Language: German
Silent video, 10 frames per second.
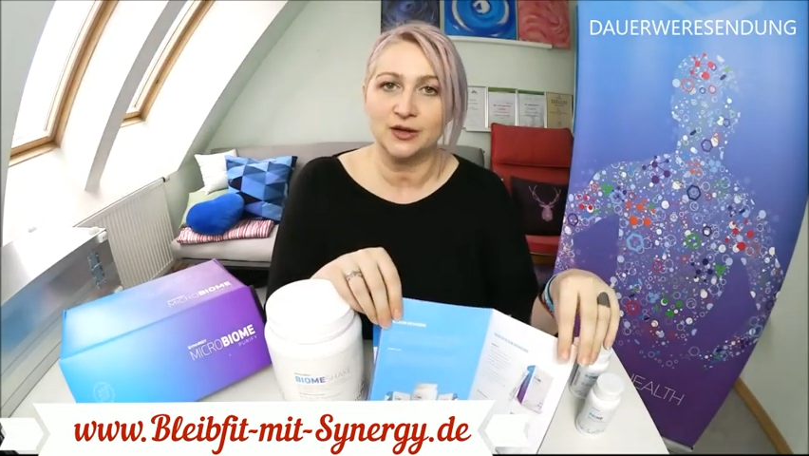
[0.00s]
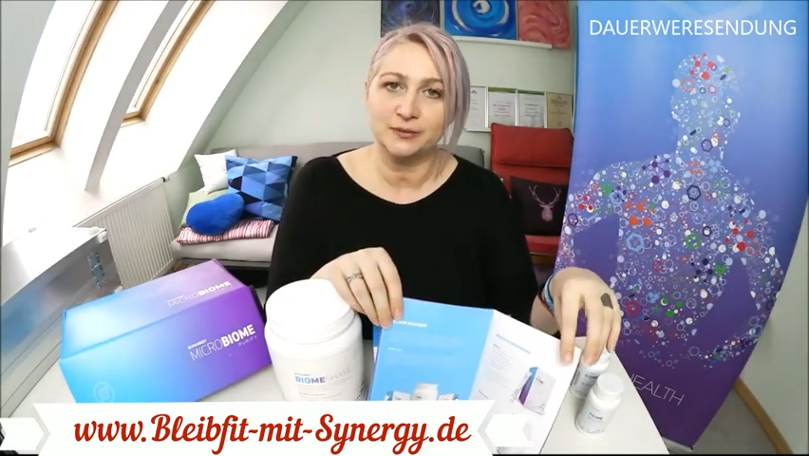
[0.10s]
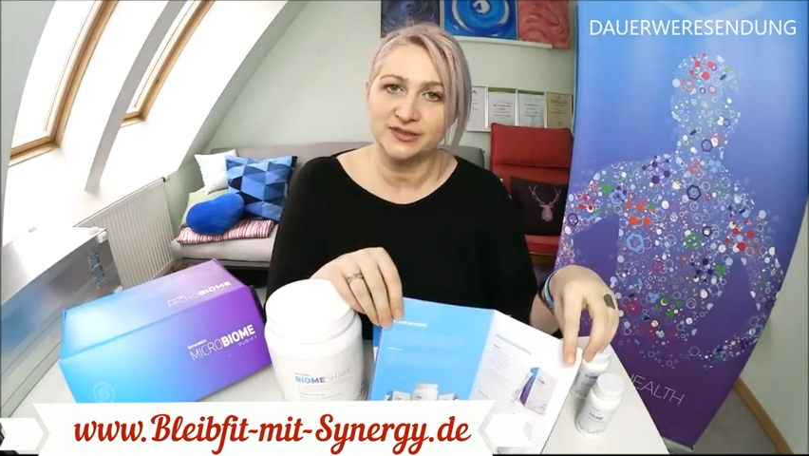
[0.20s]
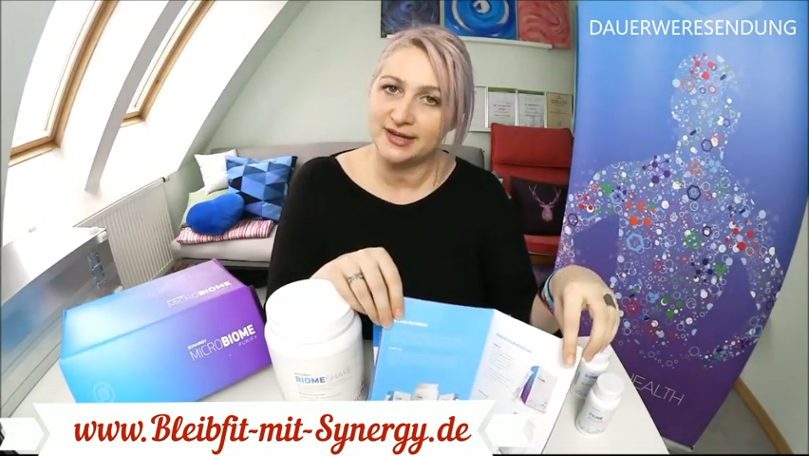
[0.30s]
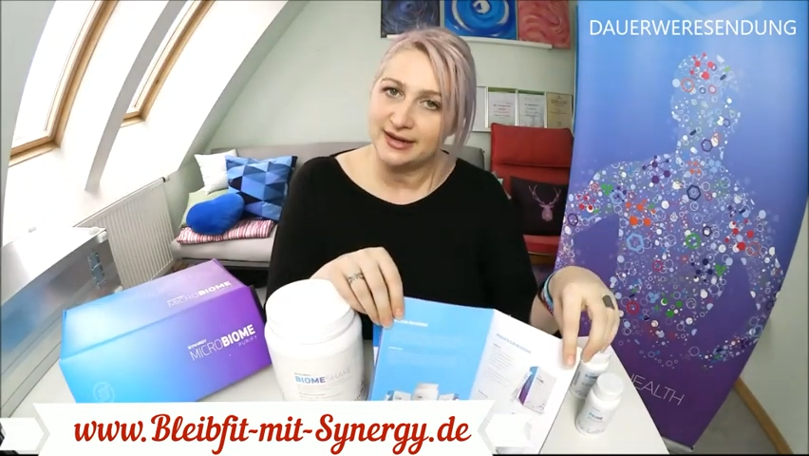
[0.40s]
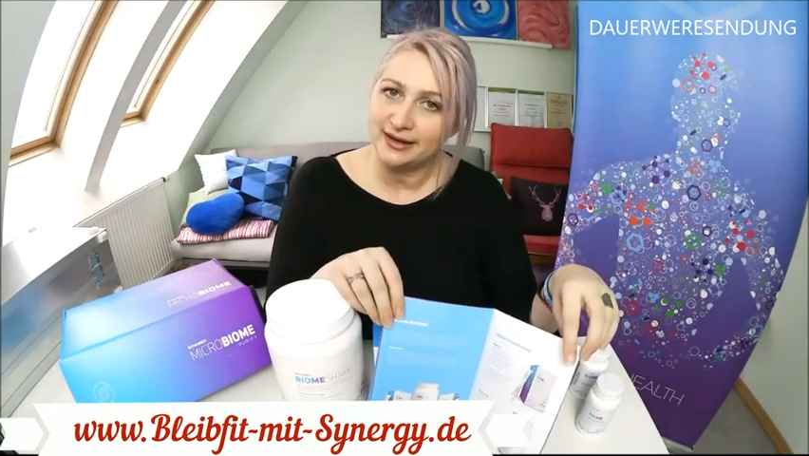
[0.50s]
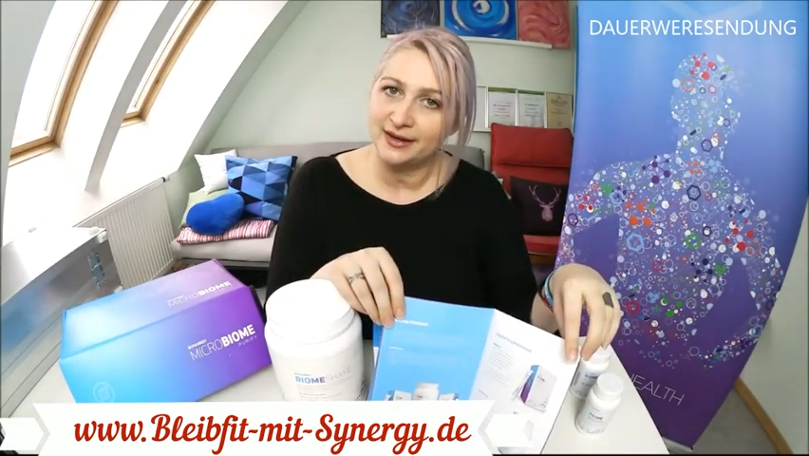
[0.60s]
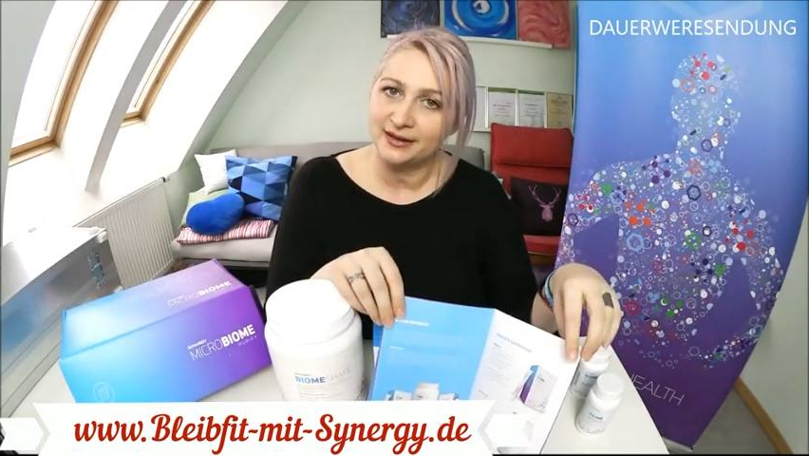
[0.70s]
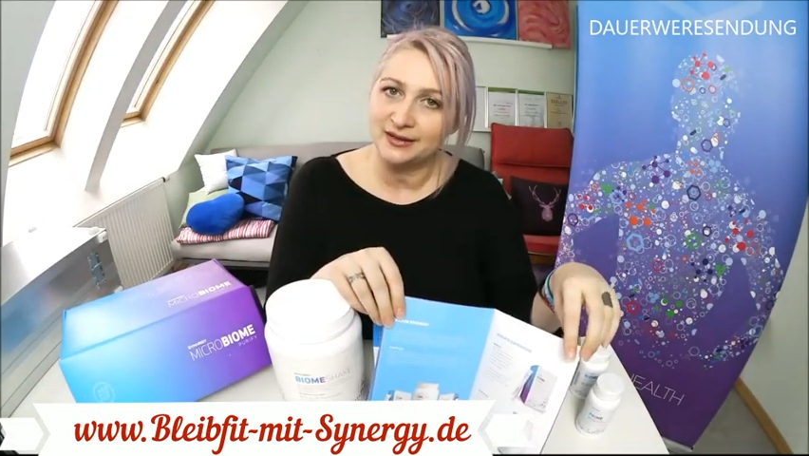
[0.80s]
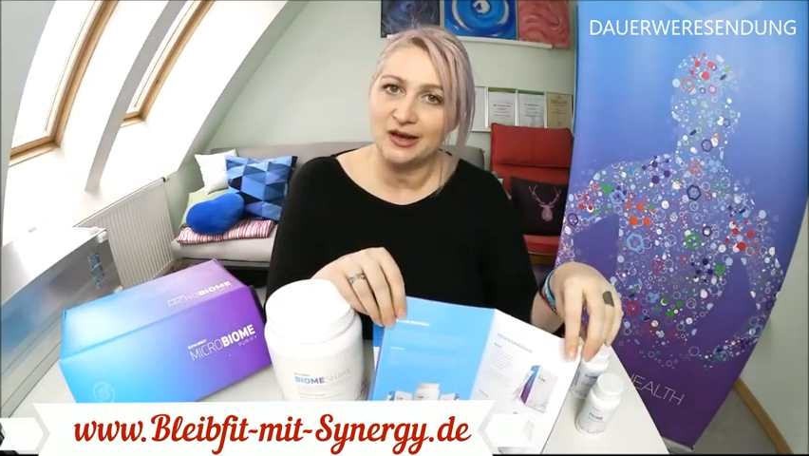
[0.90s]
auch ein bisschen
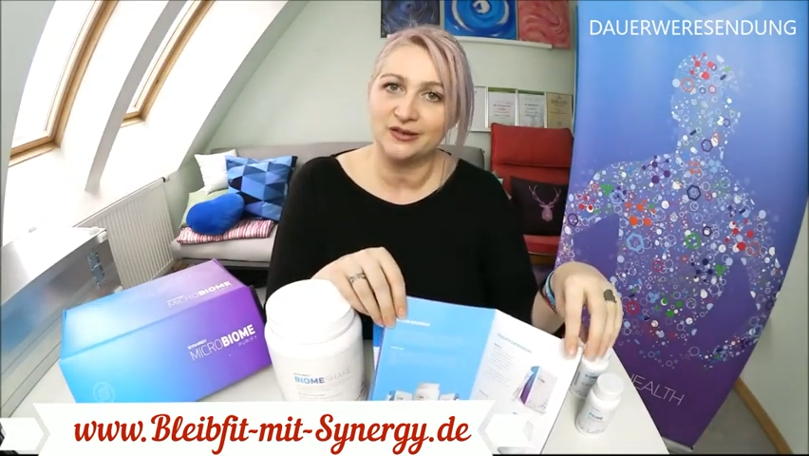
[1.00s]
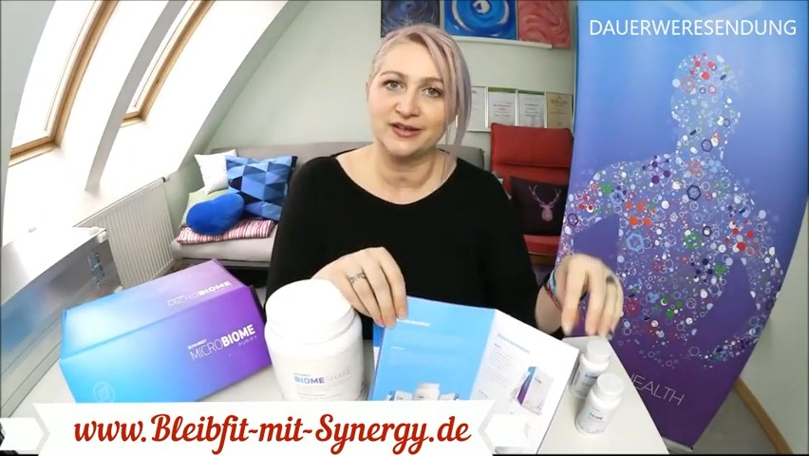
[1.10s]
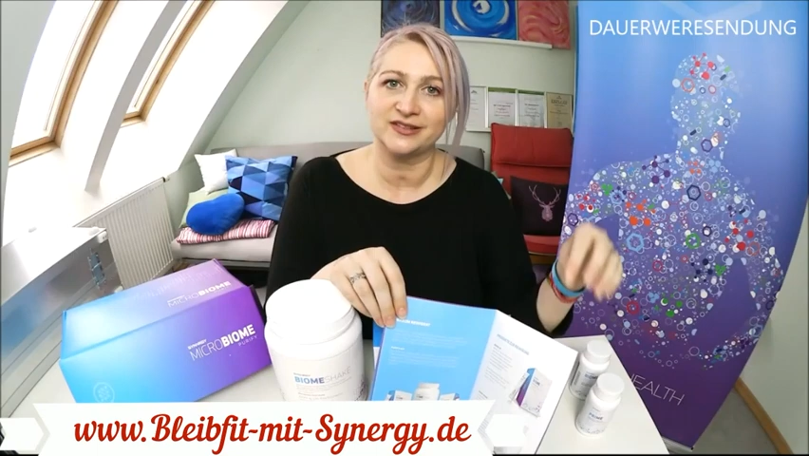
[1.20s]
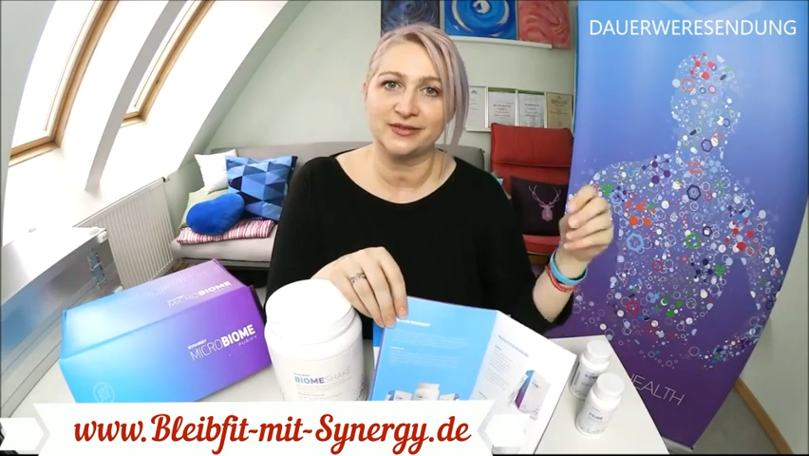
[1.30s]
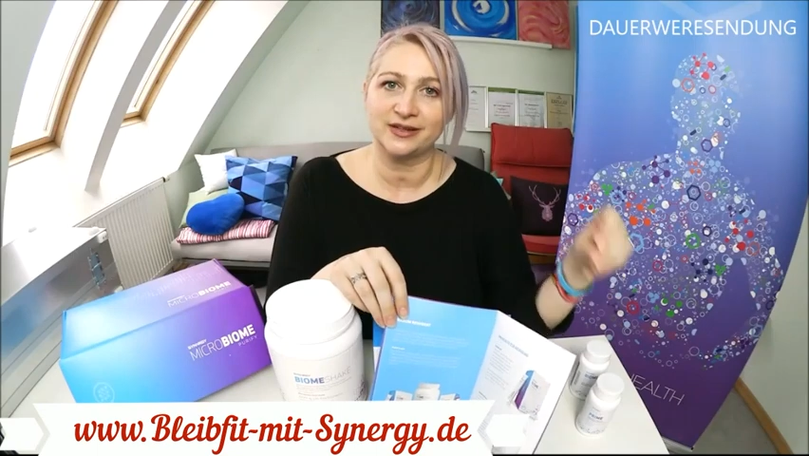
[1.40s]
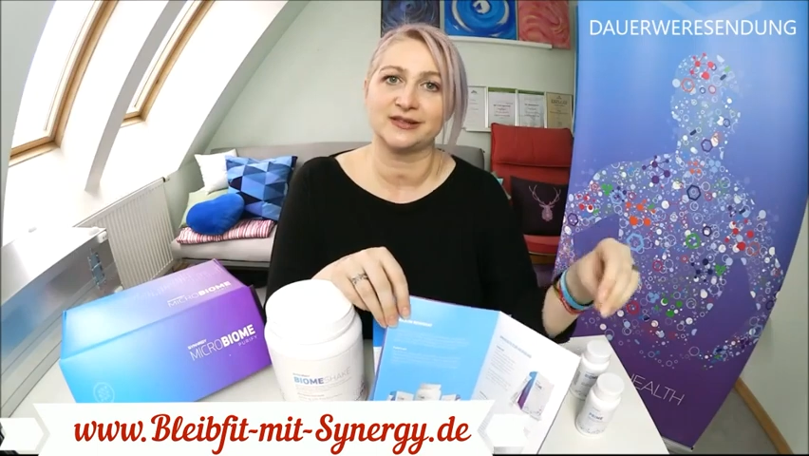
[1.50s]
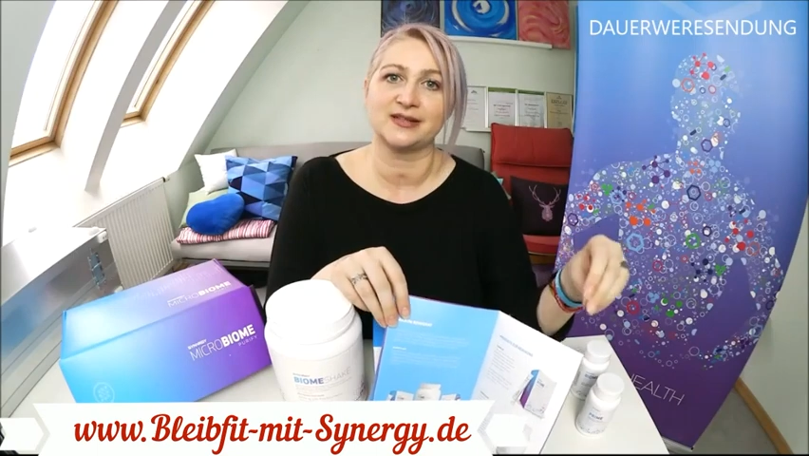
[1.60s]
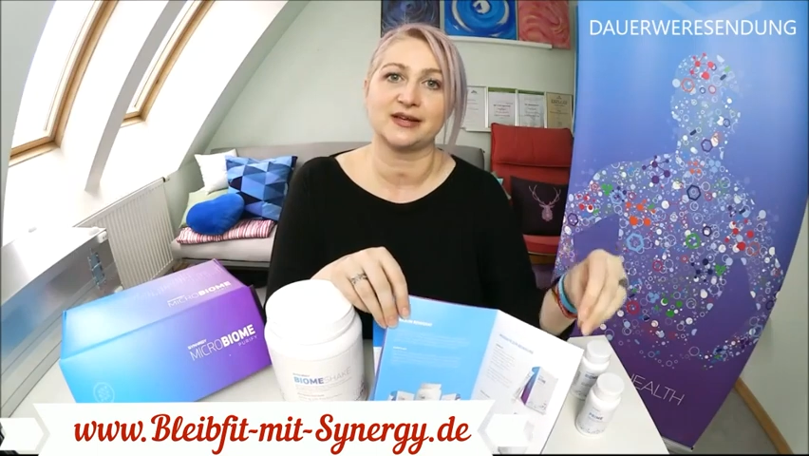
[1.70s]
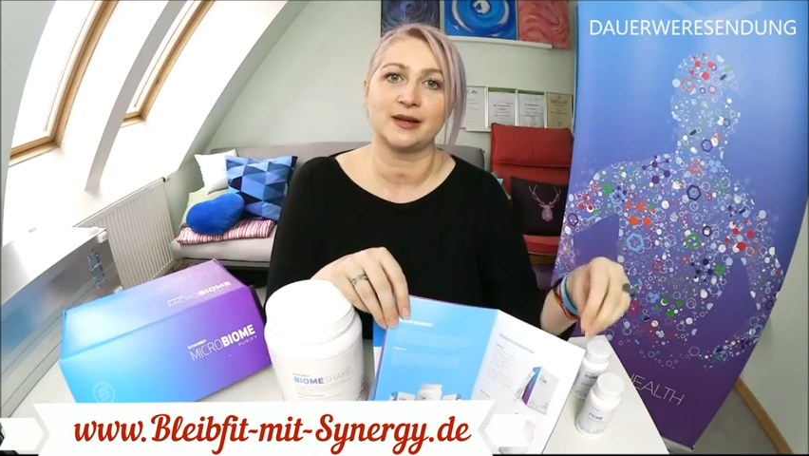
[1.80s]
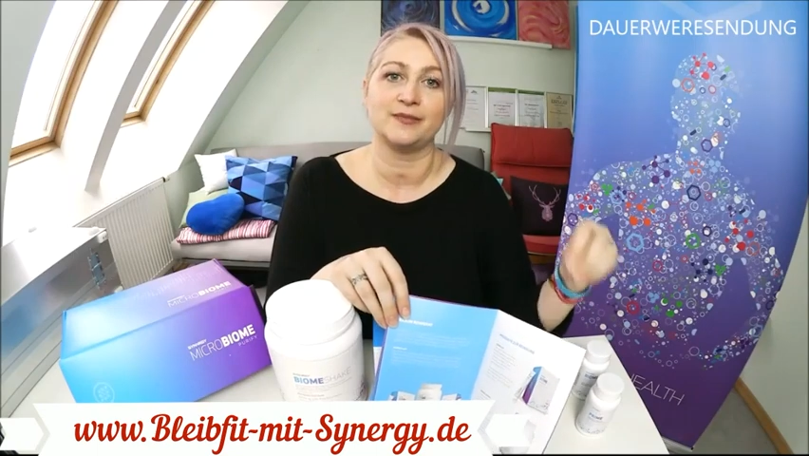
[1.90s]
länger gedauert, weil sie wirklich
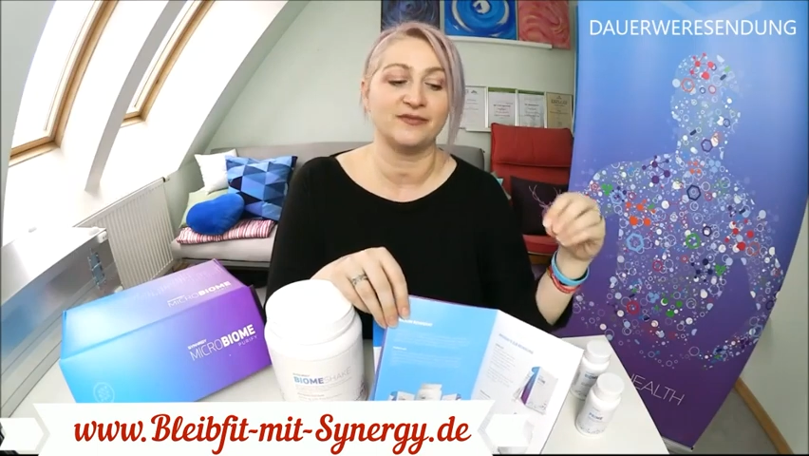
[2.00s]
gesagt haben,